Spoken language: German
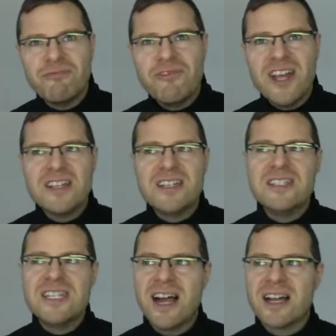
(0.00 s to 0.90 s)
wenn
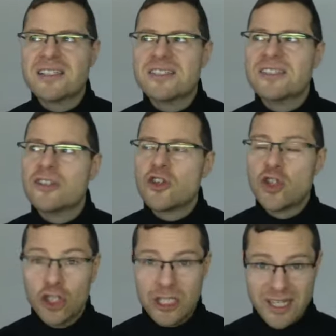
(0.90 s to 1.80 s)
die Angst
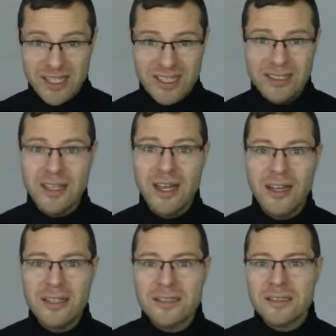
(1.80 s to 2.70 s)
ständig da
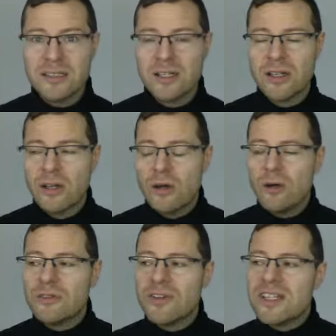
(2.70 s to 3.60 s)
ist
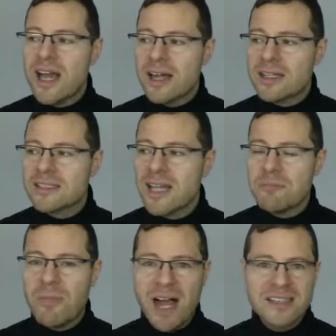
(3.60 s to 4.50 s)
und wenn die Angst ein
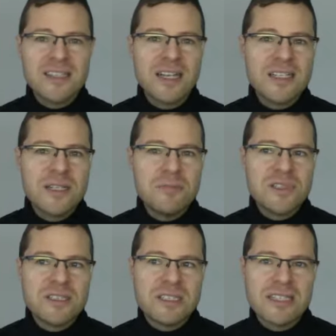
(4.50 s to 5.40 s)
Maß
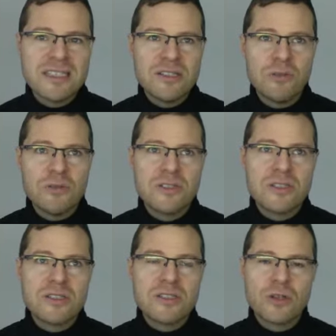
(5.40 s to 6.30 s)
annimmt, dass sie
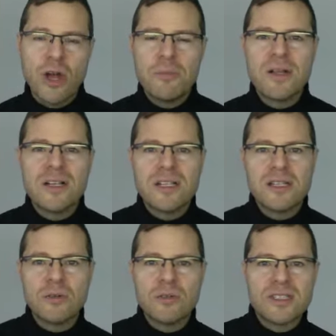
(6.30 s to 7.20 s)
uns
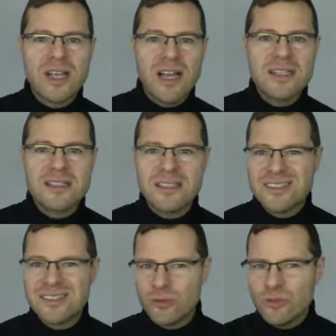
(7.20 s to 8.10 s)
körperlich und geistig
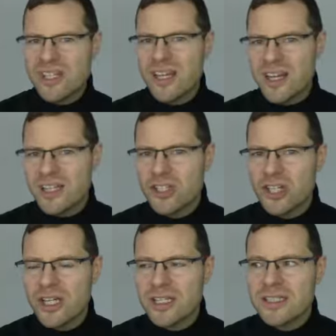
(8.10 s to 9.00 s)
so sehr
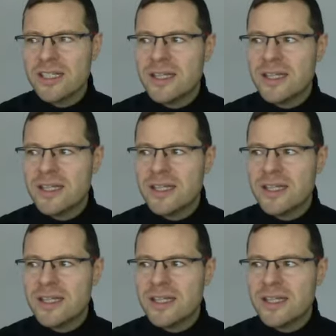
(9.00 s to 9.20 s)
einschränkt,